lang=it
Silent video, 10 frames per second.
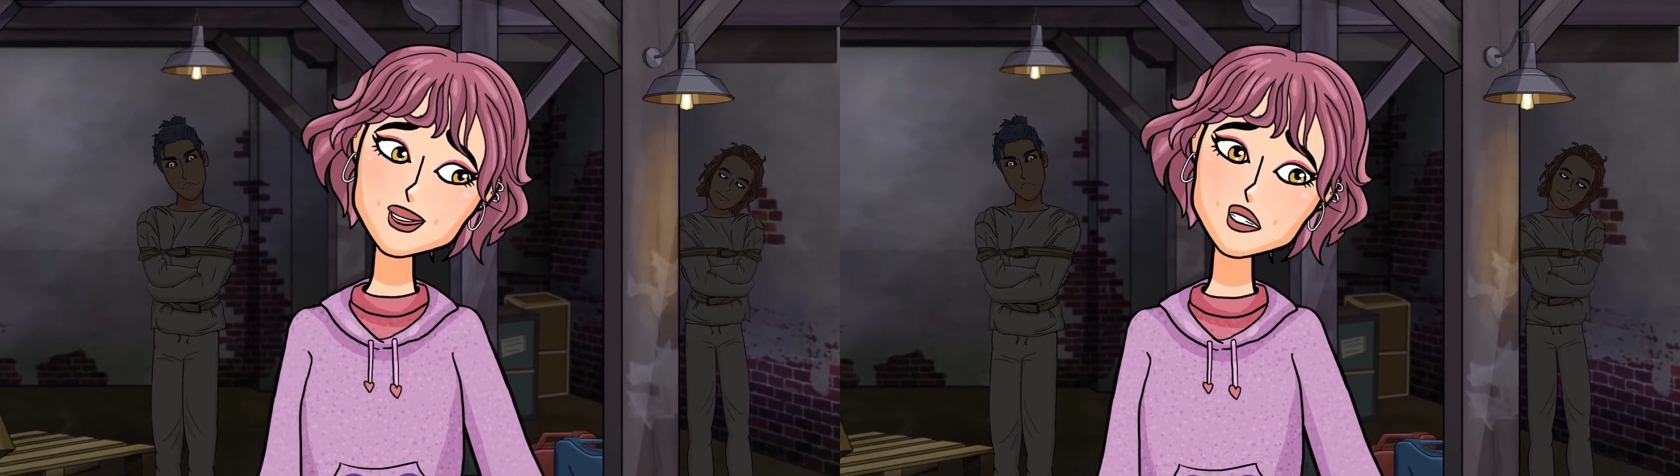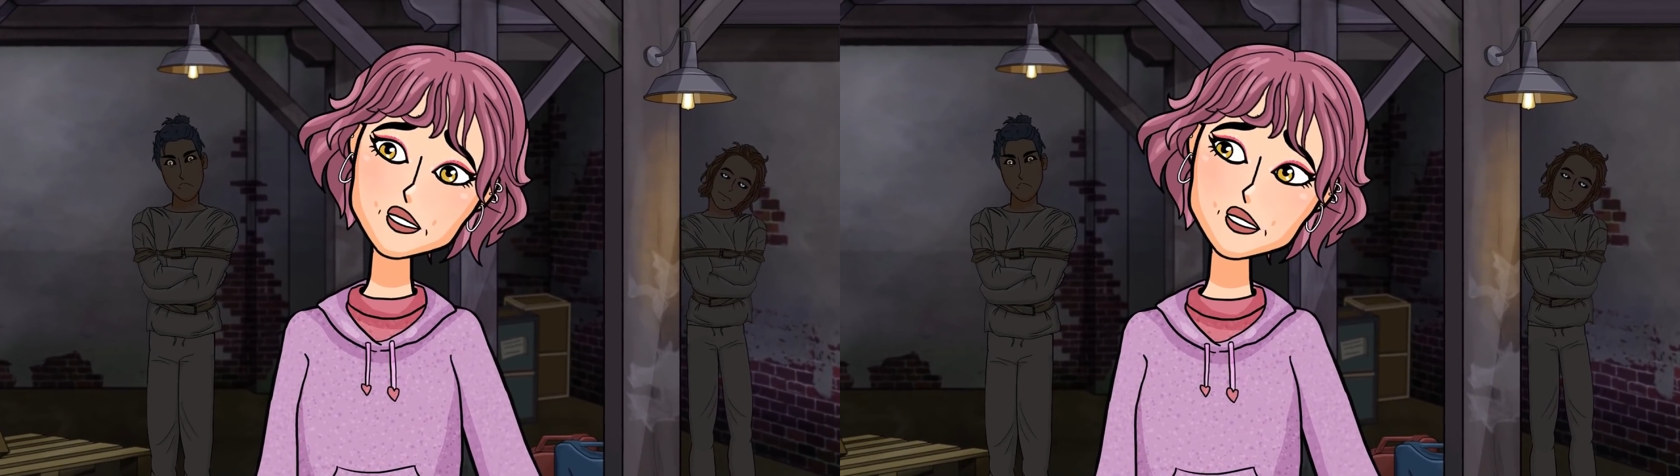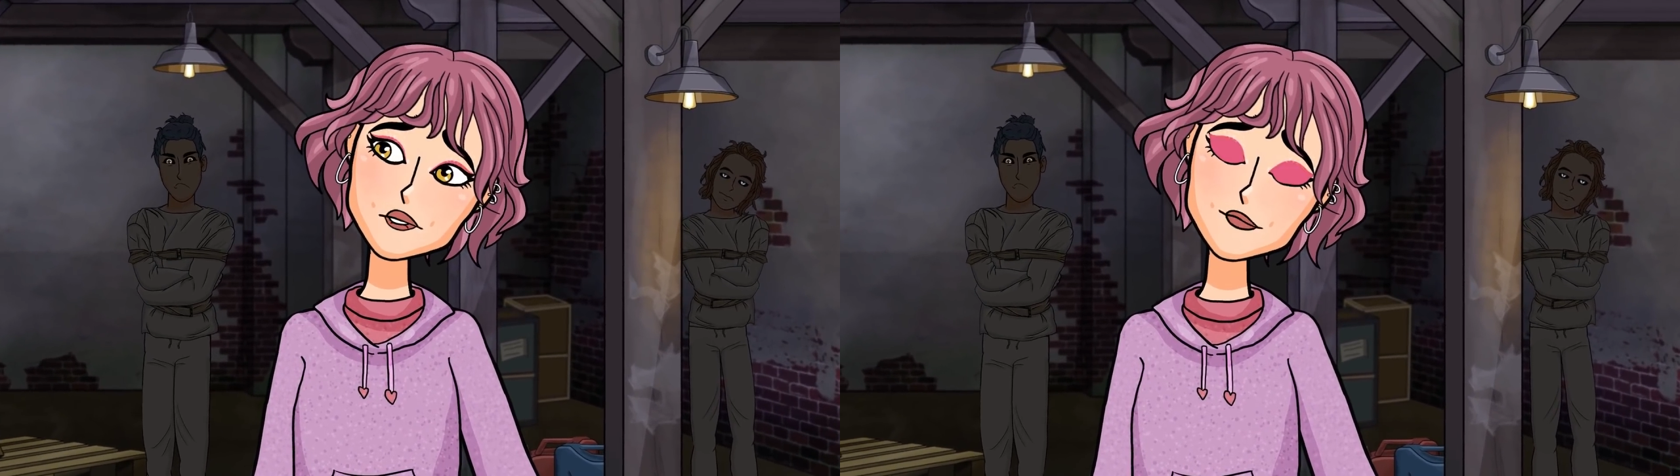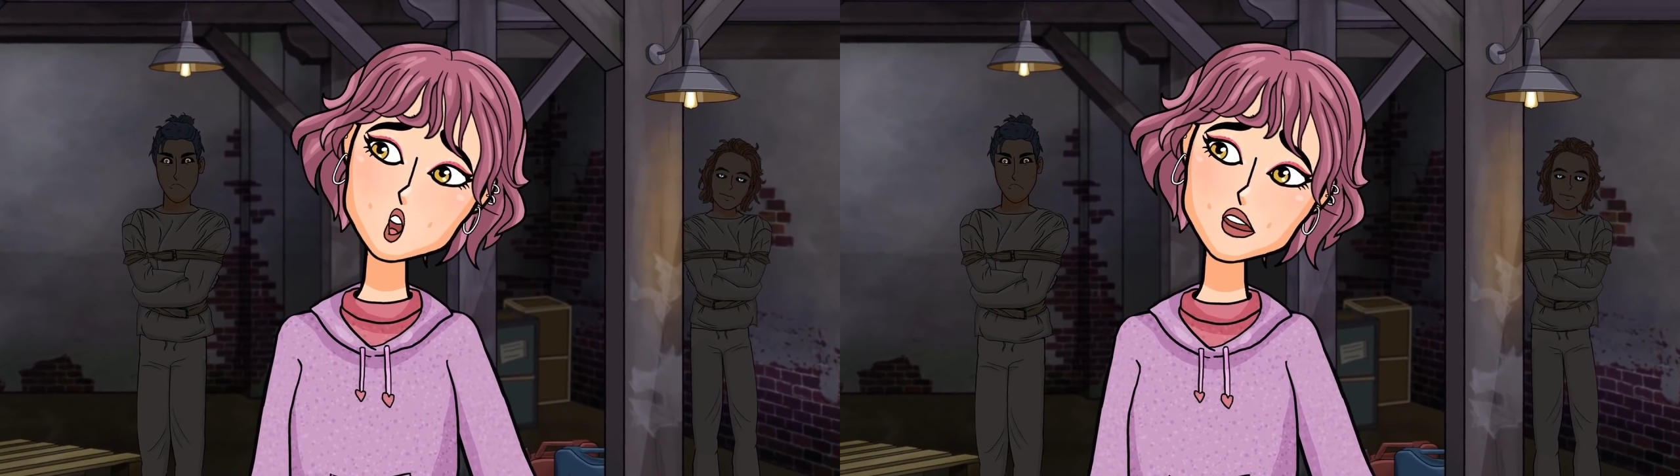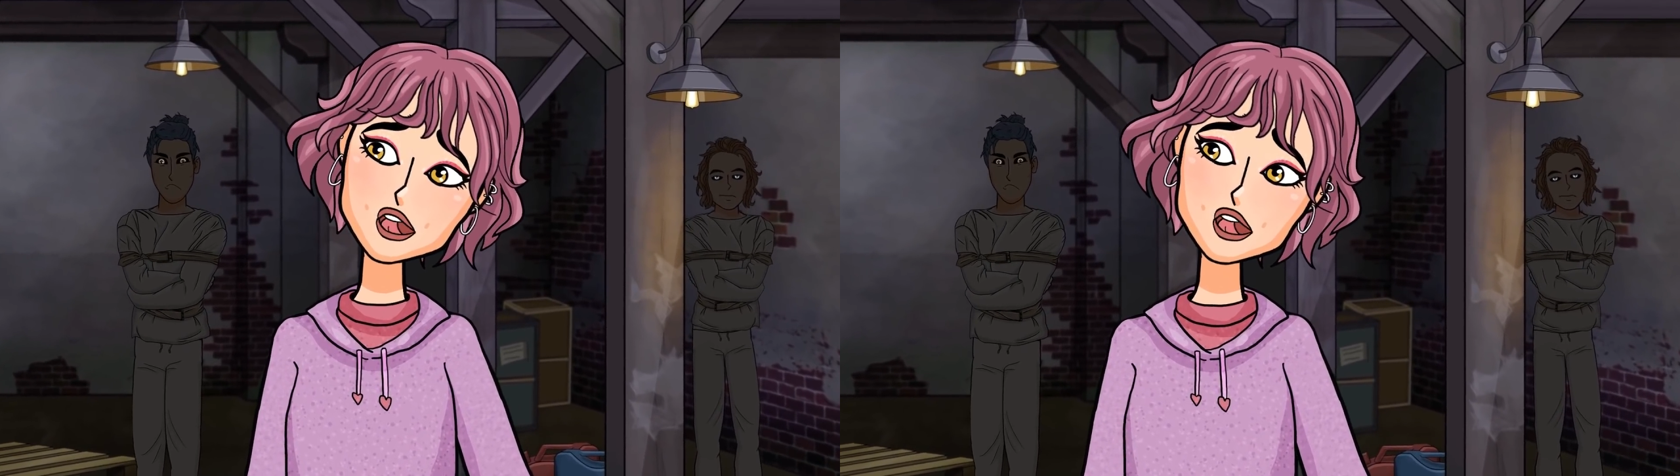Il mio
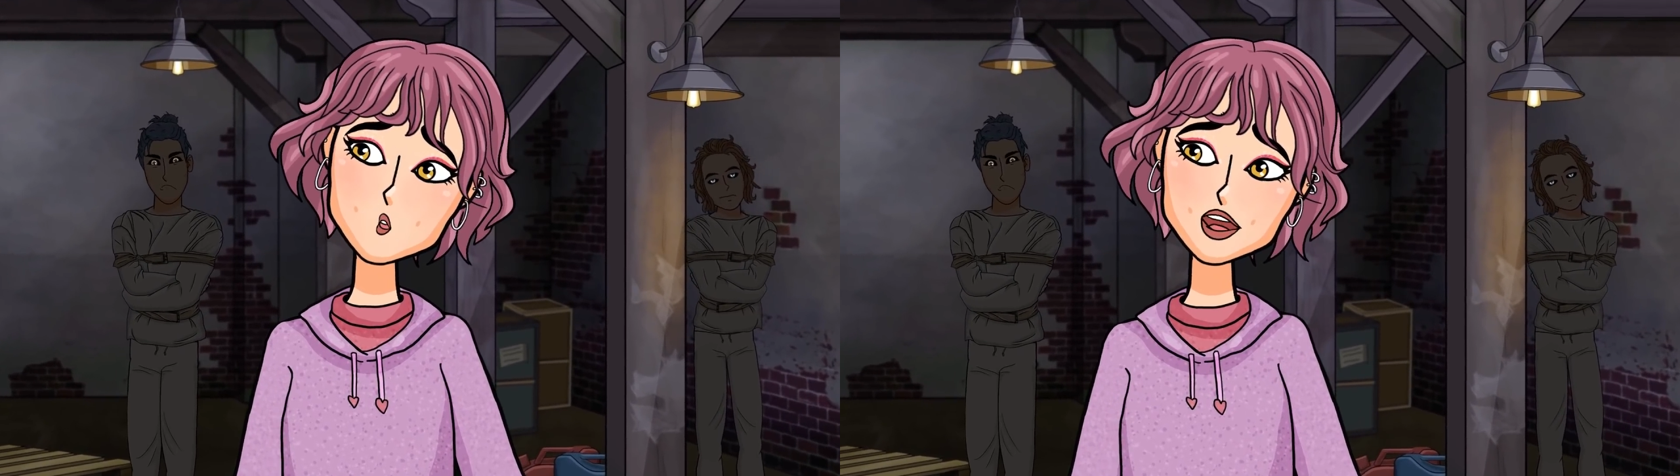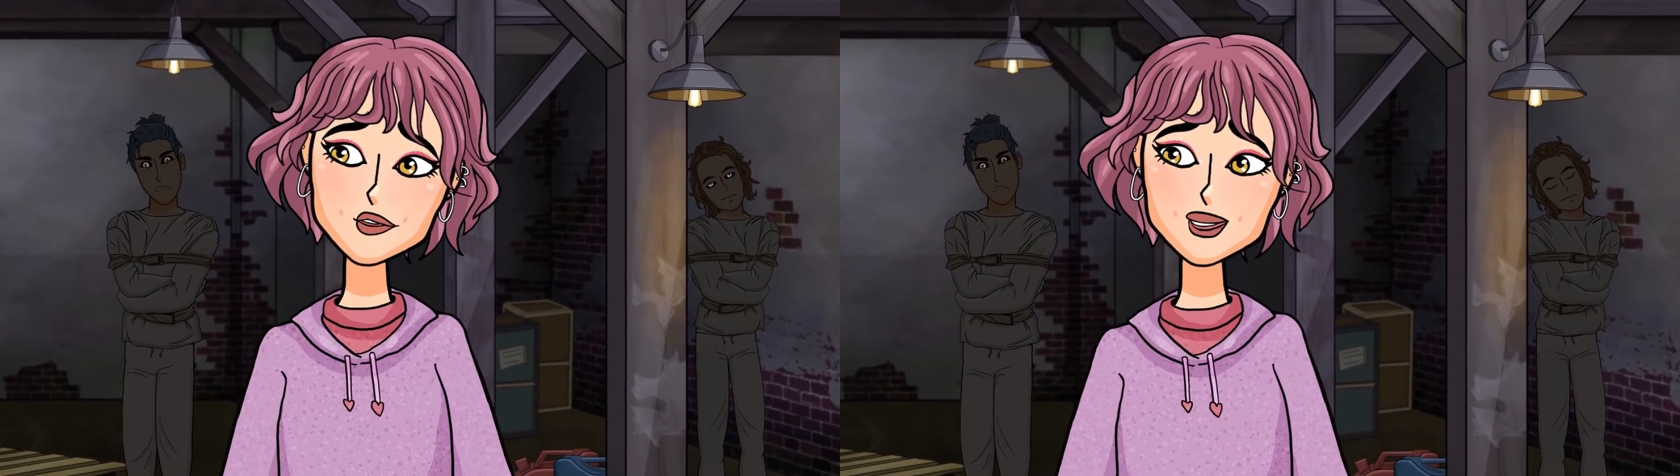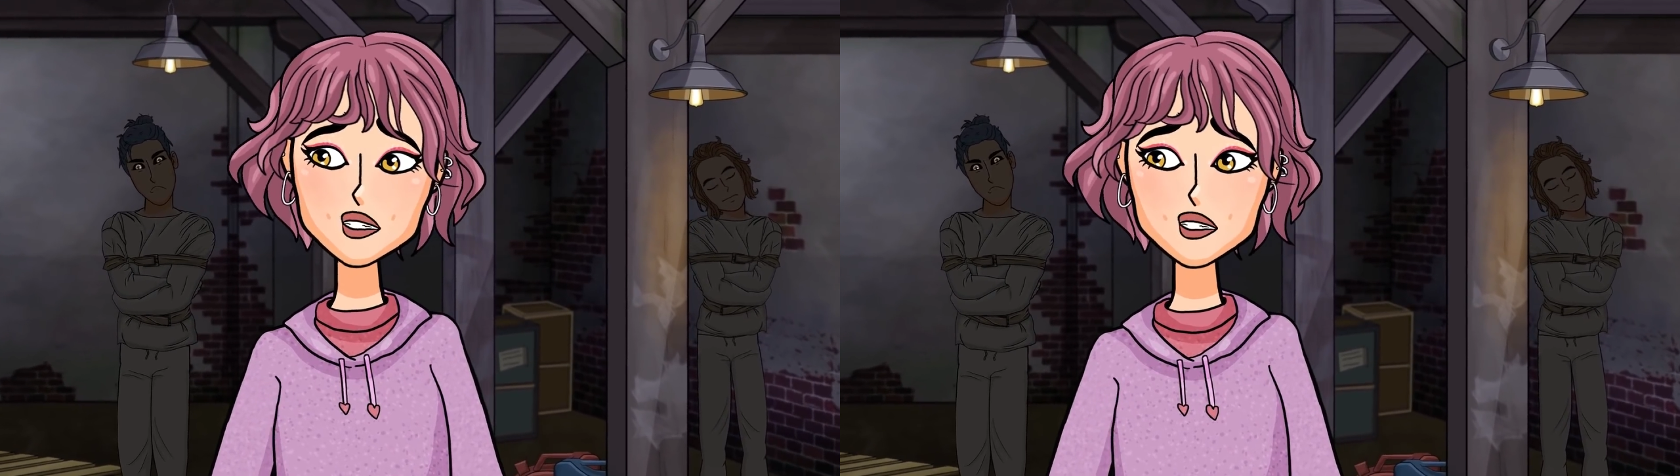nascondiglio segreto